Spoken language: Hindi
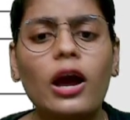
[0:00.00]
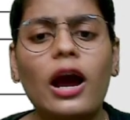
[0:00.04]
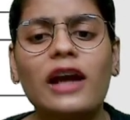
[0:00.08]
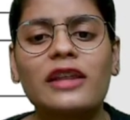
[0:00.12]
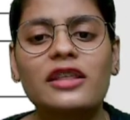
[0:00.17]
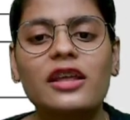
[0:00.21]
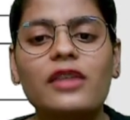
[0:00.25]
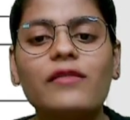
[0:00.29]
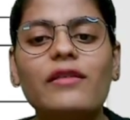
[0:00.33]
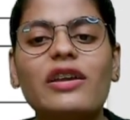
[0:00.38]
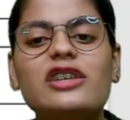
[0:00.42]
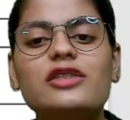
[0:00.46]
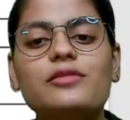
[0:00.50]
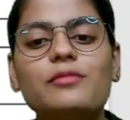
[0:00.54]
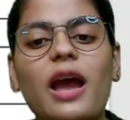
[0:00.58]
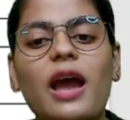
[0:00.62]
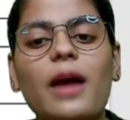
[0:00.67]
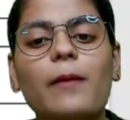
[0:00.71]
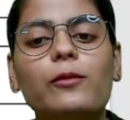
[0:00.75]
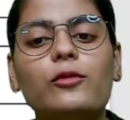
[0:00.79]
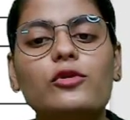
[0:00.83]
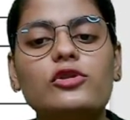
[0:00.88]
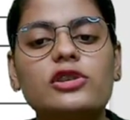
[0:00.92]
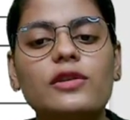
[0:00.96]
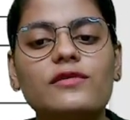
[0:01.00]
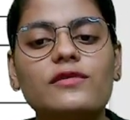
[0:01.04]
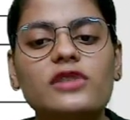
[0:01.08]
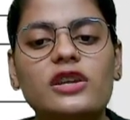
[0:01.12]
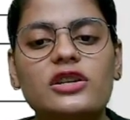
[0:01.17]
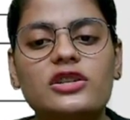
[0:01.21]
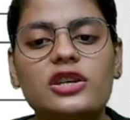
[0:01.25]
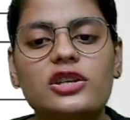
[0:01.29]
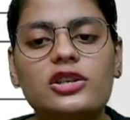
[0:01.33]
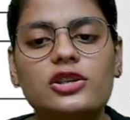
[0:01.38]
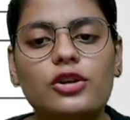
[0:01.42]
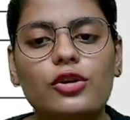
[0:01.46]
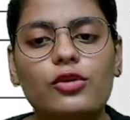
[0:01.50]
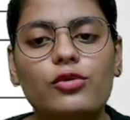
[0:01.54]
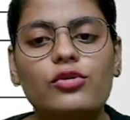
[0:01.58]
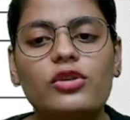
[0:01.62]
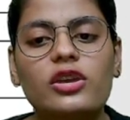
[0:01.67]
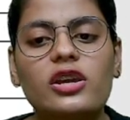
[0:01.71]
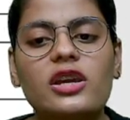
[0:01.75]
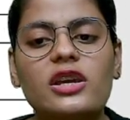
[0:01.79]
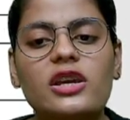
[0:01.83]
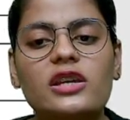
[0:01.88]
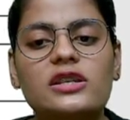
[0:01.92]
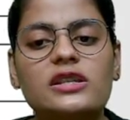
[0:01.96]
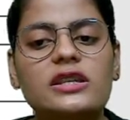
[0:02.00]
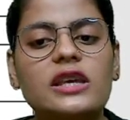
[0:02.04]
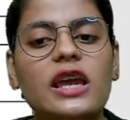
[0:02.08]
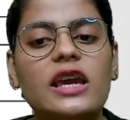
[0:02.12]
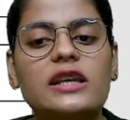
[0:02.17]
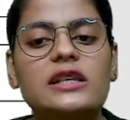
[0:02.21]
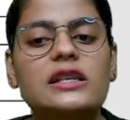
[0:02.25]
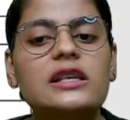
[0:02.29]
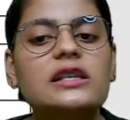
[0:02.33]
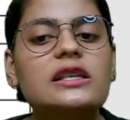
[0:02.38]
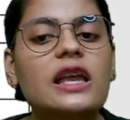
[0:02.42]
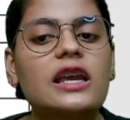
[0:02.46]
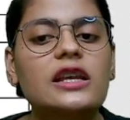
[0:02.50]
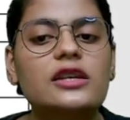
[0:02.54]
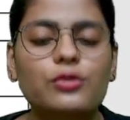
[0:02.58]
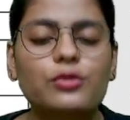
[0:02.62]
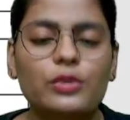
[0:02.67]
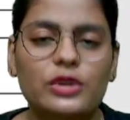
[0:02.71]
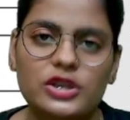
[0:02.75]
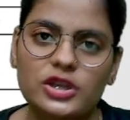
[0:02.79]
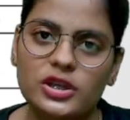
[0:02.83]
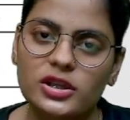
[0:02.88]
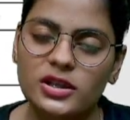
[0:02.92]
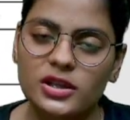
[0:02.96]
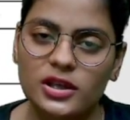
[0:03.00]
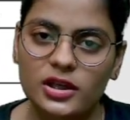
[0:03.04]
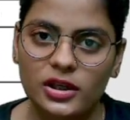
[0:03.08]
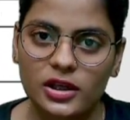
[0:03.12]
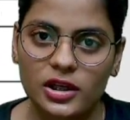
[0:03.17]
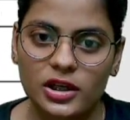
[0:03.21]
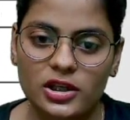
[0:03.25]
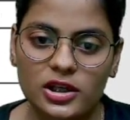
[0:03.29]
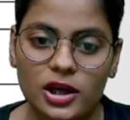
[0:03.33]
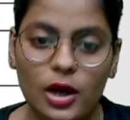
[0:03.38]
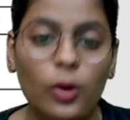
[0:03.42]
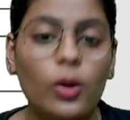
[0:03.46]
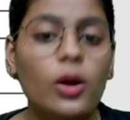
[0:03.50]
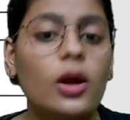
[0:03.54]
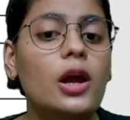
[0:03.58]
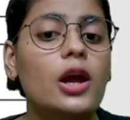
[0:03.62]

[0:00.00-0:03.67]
अदरवाइज मैं आपको सिर्फ सजेस्ट करूंगी कि इसके एक्सरसाइज क्वेश्चंस करके जाओ